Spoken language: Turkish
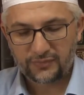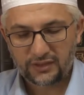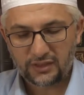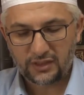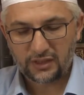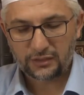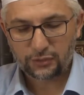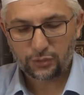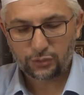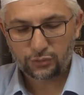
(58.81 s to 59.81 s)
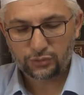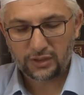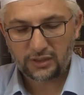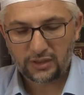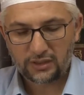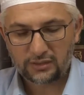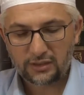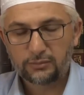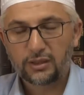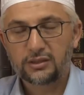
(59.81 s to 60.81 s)
kerahati kokusundan
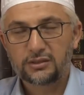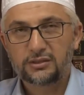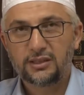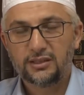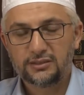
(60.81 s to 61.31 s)
kaynaklanmaktadır. Yani